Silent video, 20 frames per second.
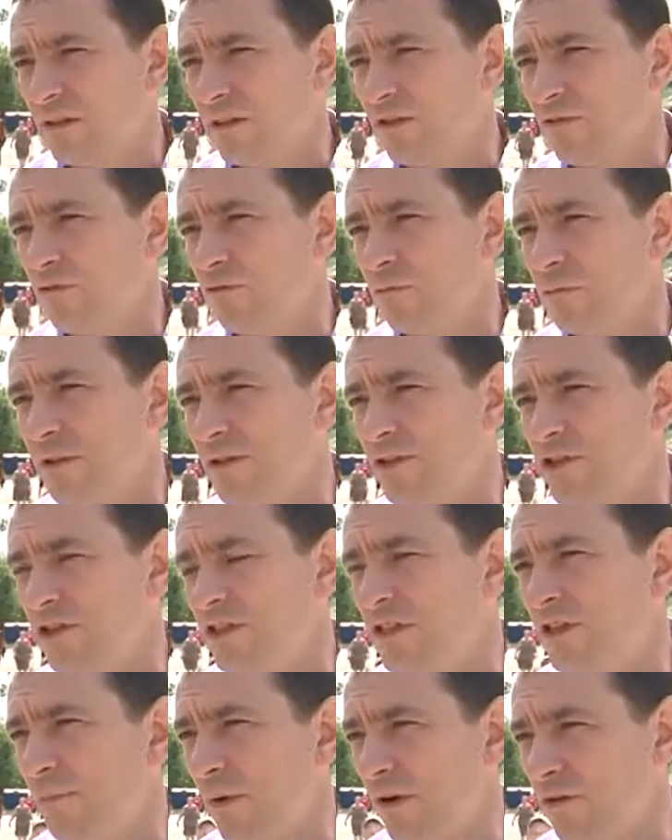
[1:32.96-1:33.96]
Торговых
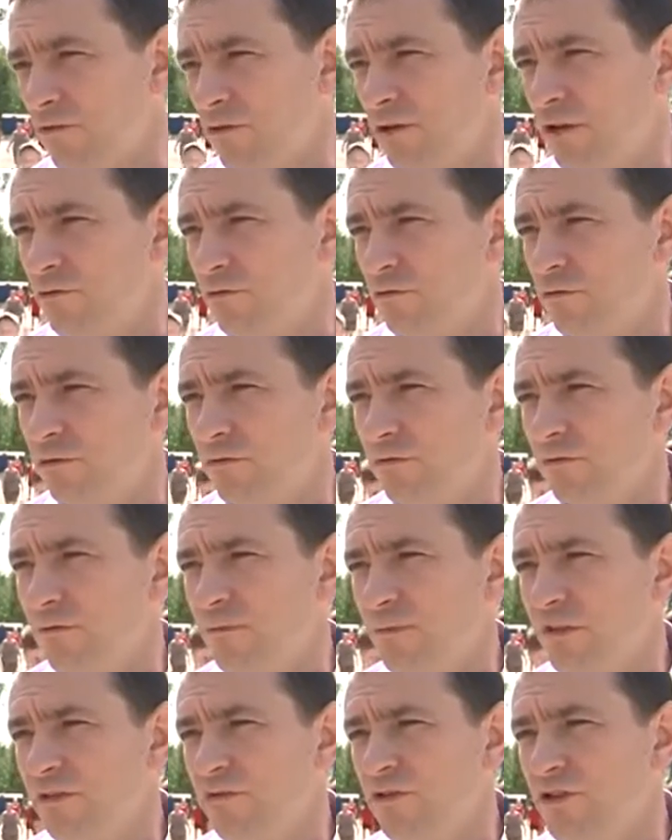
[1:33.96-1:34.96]
площадей по городу
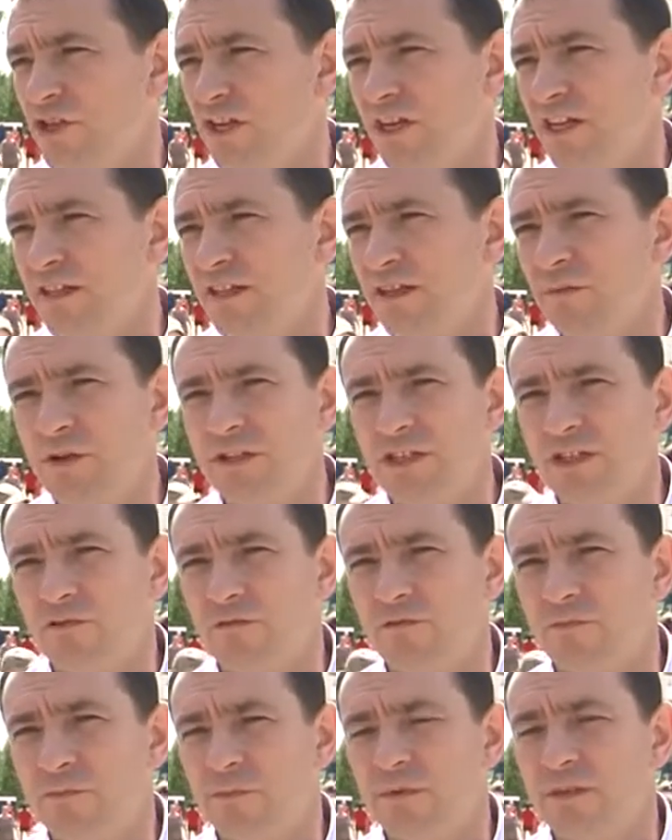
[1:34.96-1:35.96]
превышает норматив
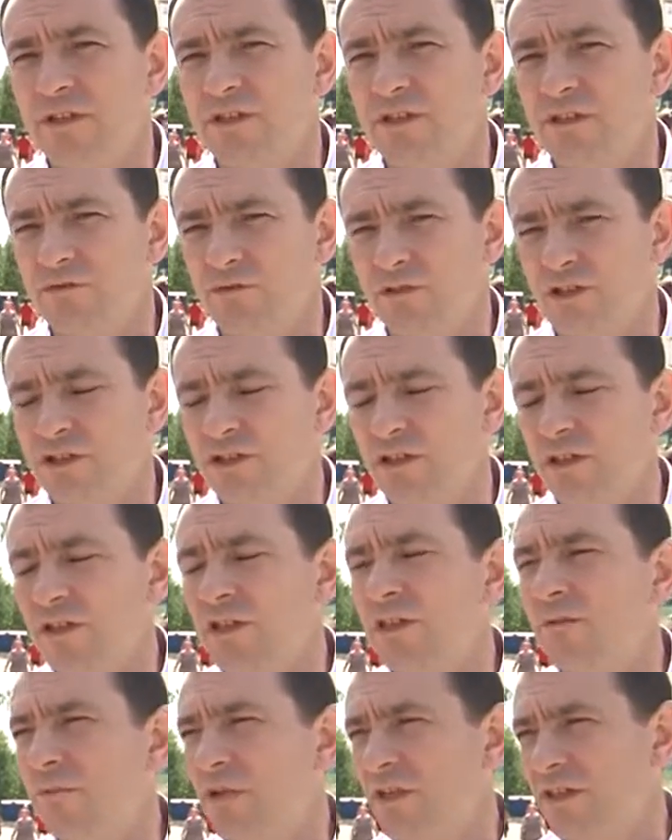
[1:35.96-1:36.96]
на сегодняшний
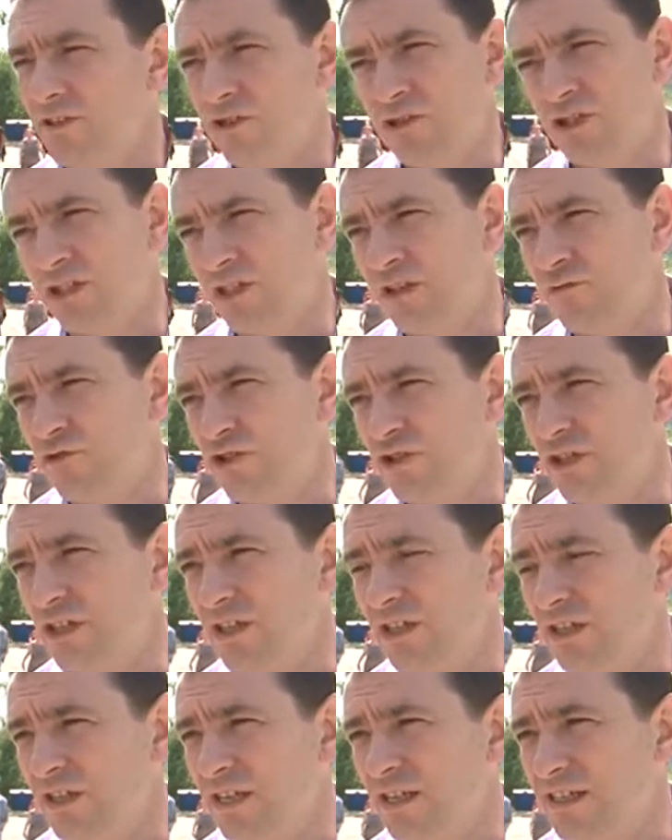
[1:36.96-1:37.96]
день практически в
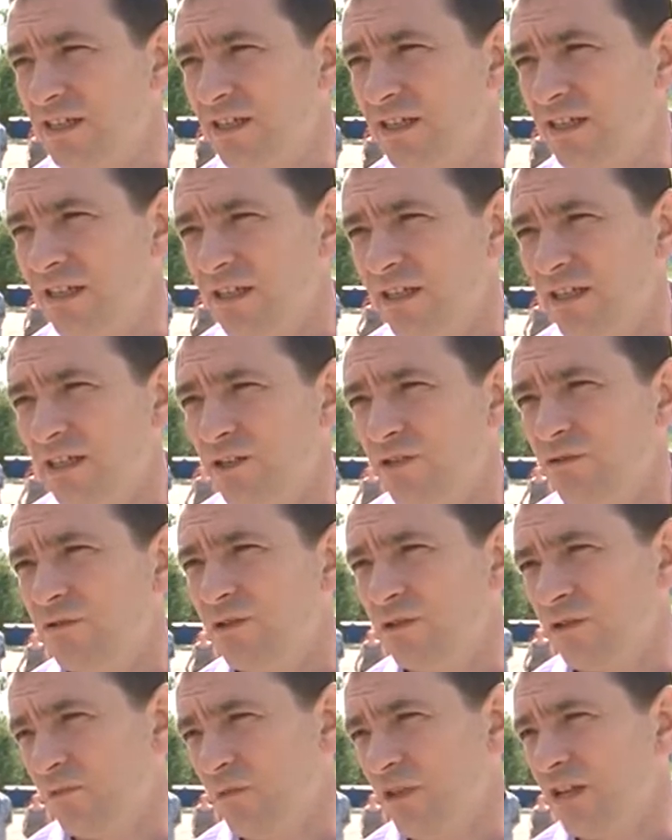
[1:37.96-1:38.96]
4 раза. То
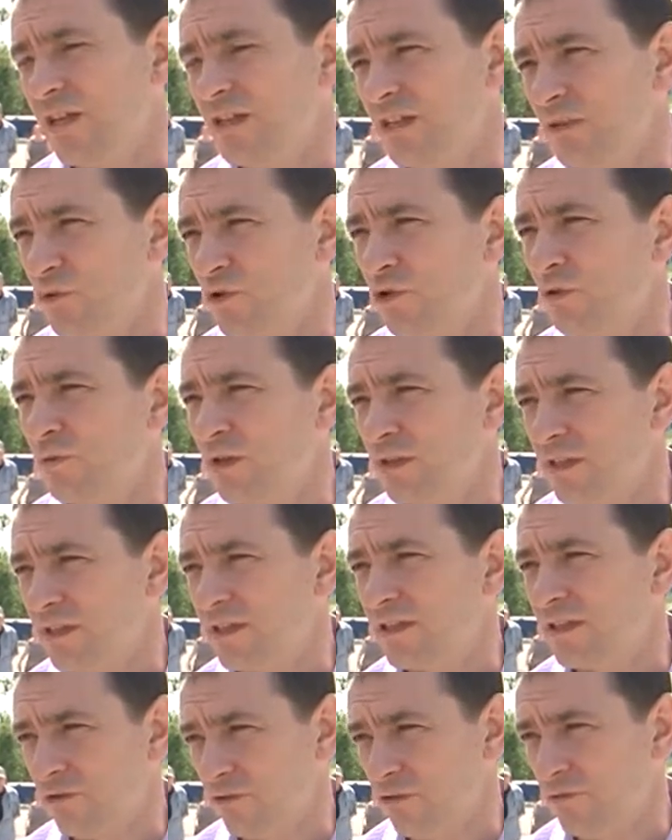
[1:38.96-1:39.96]
есть мы хотим, чтобы она
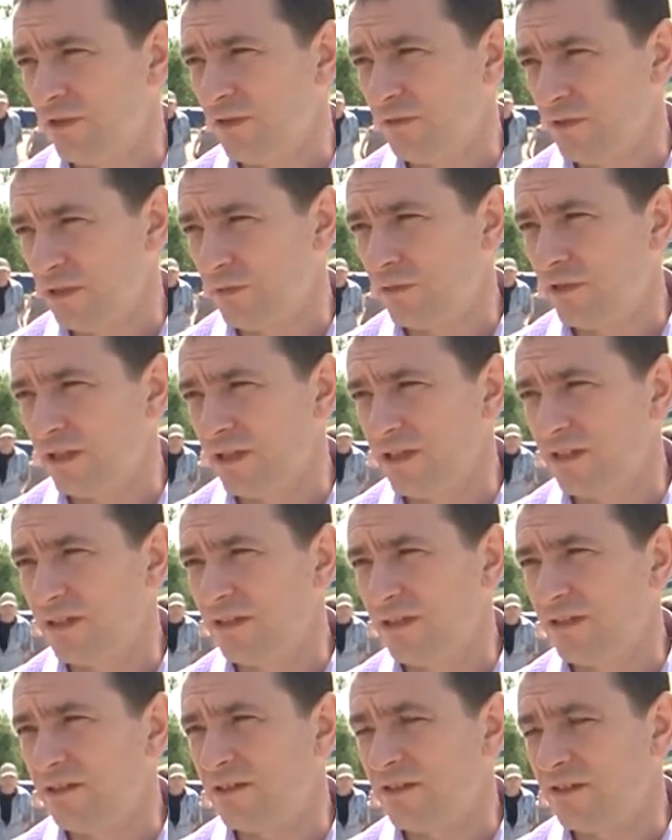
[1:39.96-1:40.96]
торговля вся была она
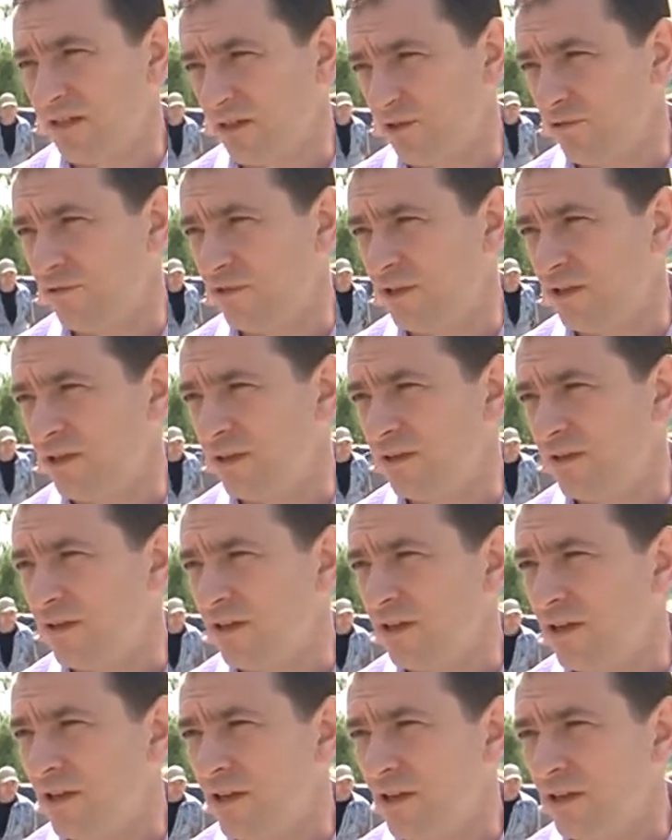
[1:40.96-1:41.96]
законна,
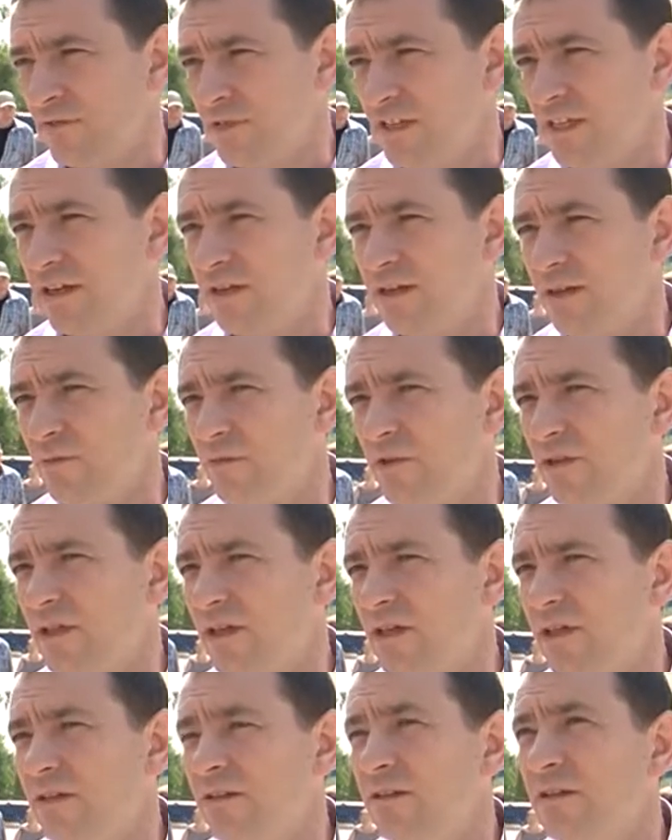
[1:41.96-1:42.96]
вся она
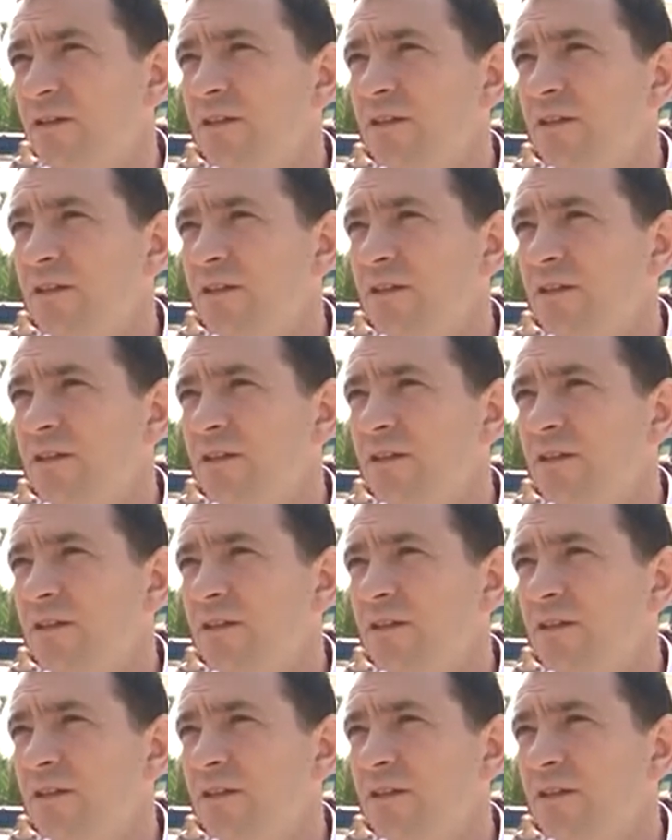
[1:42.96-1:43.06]
была